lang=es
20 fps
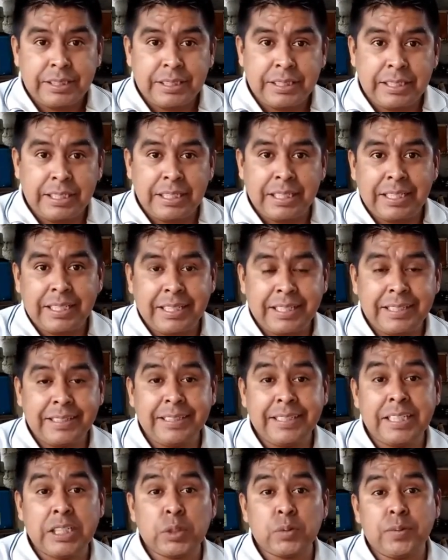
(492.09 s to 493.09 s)
Y la
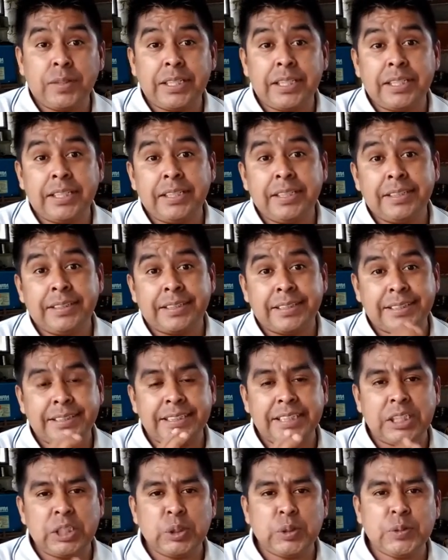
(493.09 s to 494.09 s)
careta y la escuadra
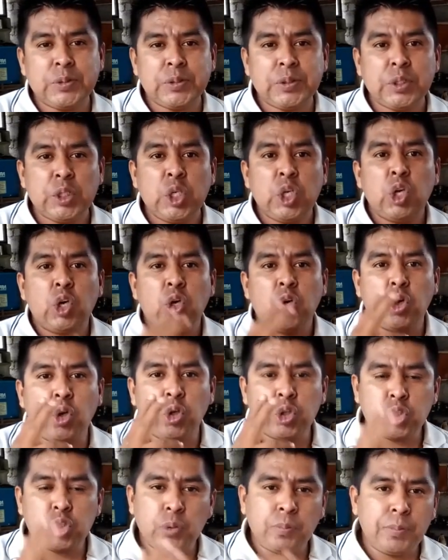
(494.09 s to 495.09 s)
300,
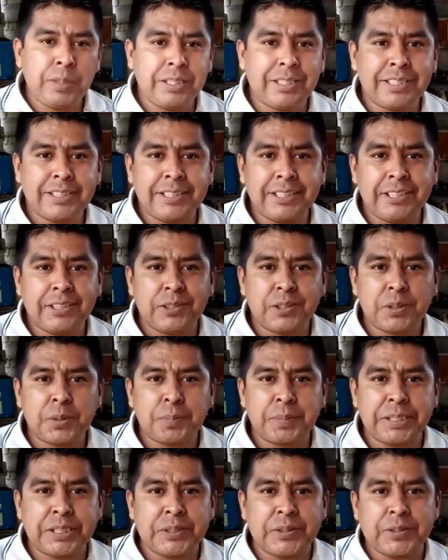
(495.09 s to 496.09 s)
8 mil 300
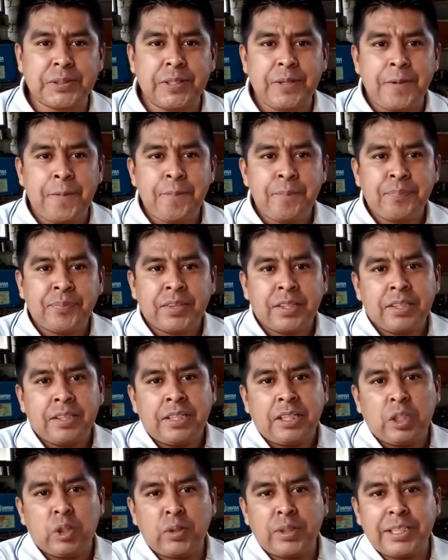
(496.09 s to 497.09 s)
pesos.
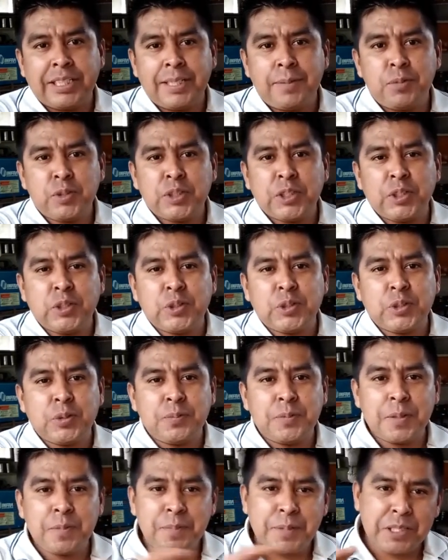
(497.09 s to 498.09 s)
Lo dejamos en
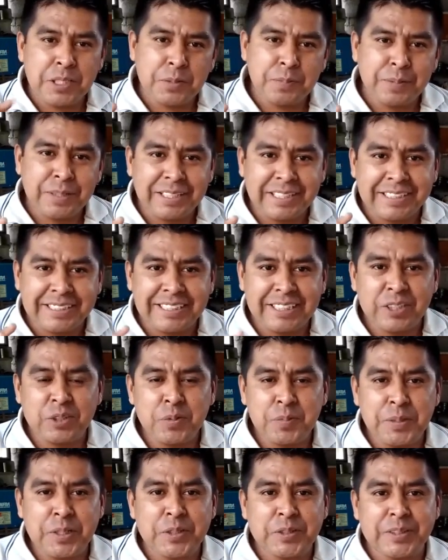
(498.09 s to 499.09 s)
8 mil pesos para que sea
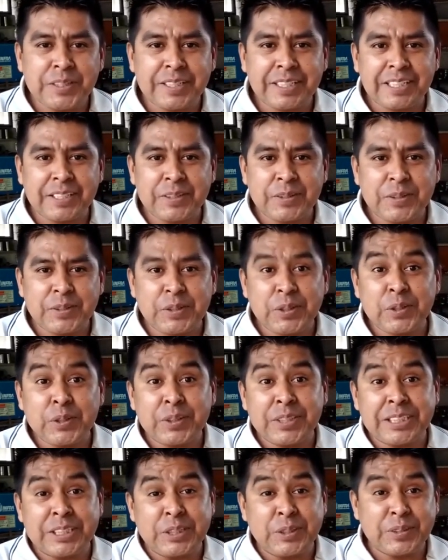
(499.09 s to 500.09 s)
número cerrado. Yo
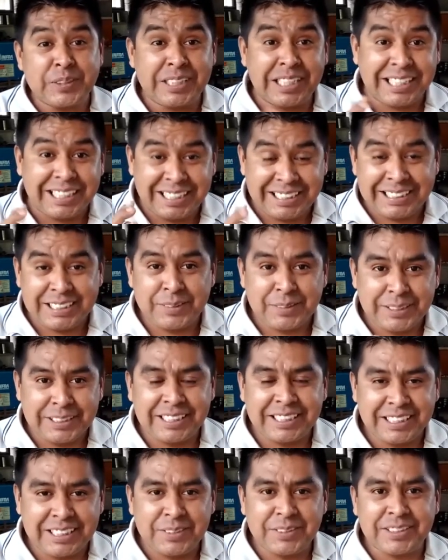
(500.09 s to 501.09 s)
creo que sí nos alcanza
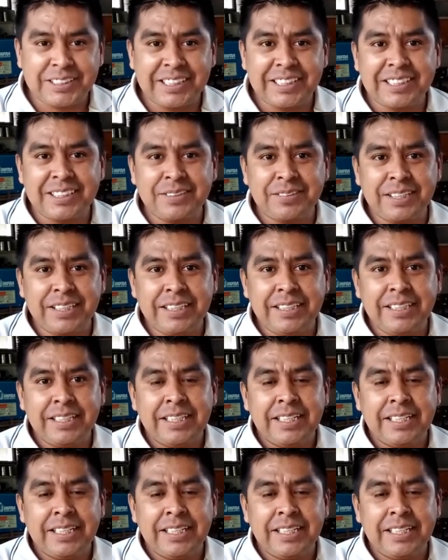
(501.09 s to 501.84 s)
bastante, bastante bien.